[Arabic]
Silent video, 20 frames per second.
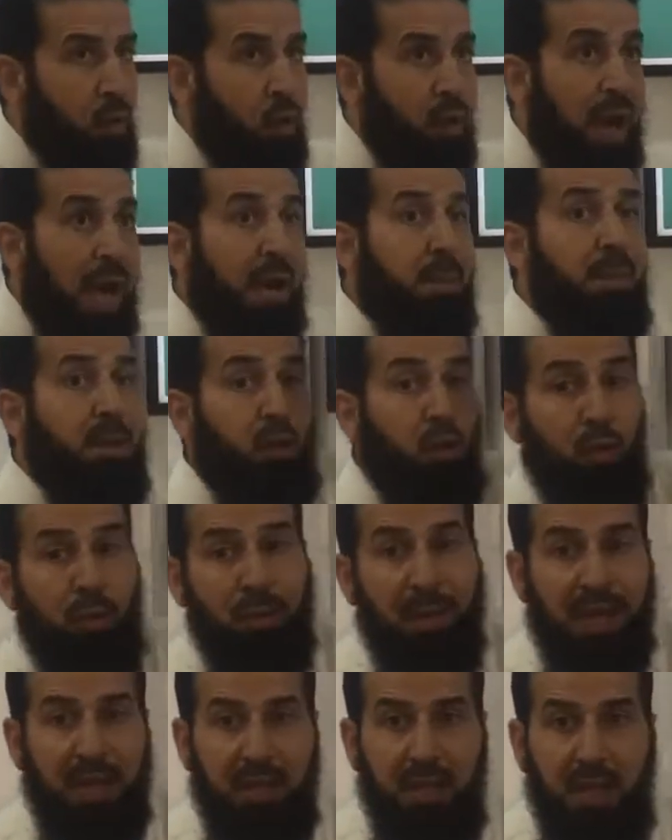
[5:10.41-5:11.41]
هناك
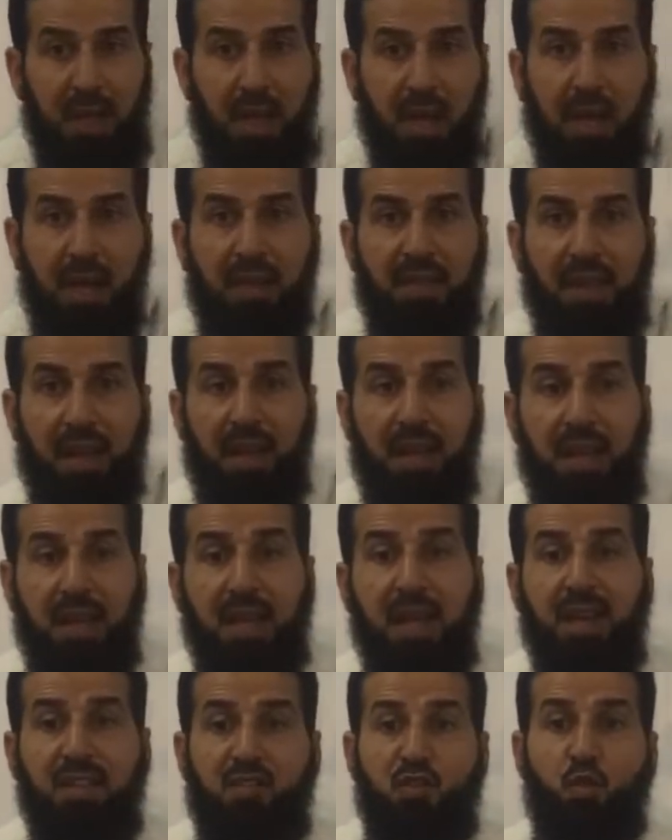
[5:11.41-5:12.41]
بدون مد إذا
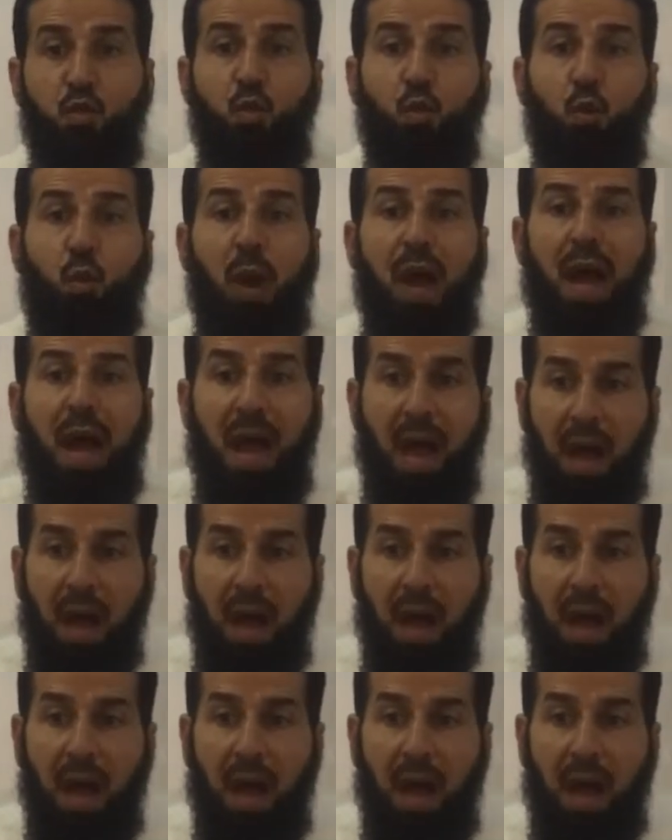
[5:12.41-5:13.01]
ليسوء